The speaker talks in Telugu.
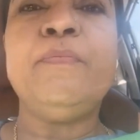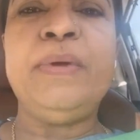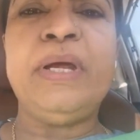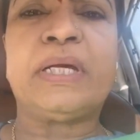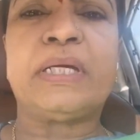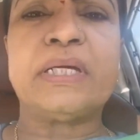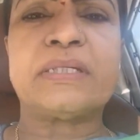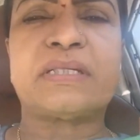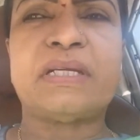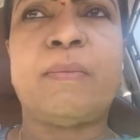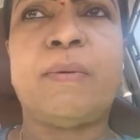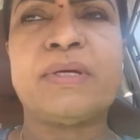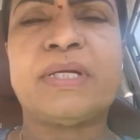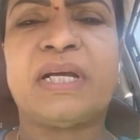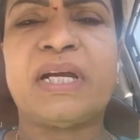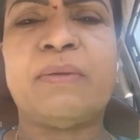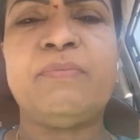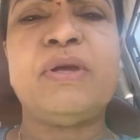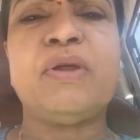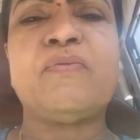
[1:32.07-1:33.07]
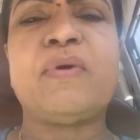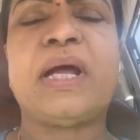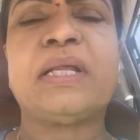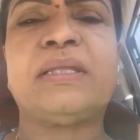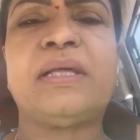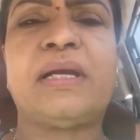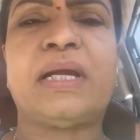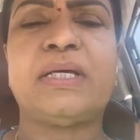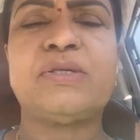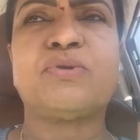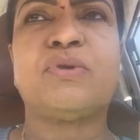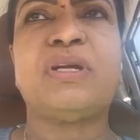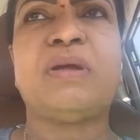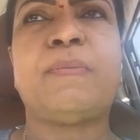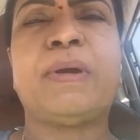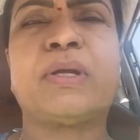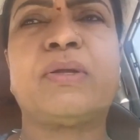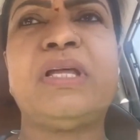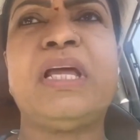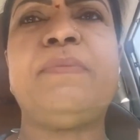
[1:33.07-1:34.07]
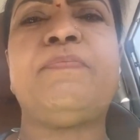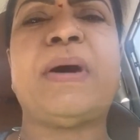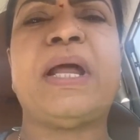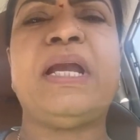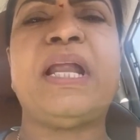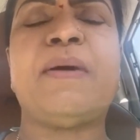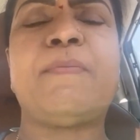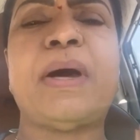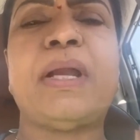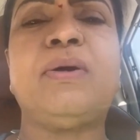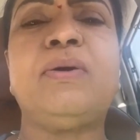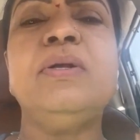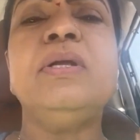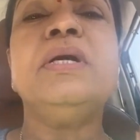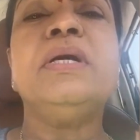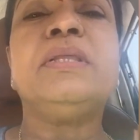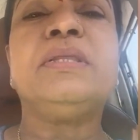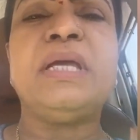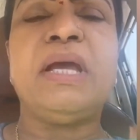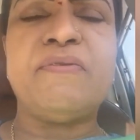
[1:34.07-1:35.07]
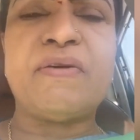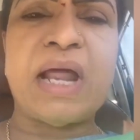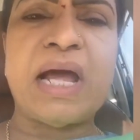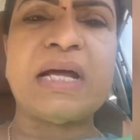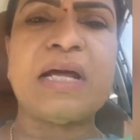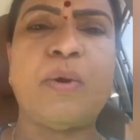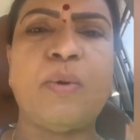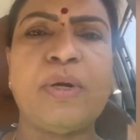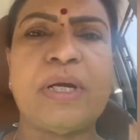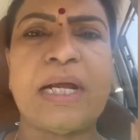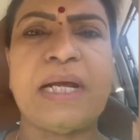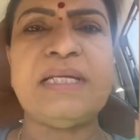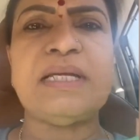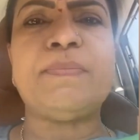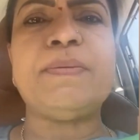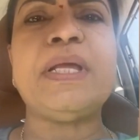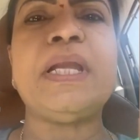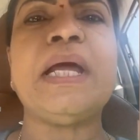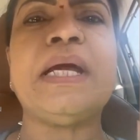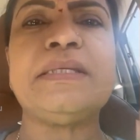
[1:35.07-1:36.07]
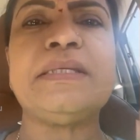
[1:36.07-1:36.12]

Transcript: మీకు ఇష్టం వచ్చినట్టు మీరు వార్తలు రాసుకుంటే మటుకు దీని పరిణామాలు తీవ్రంగా ఉంటాయని చెప్పి నేను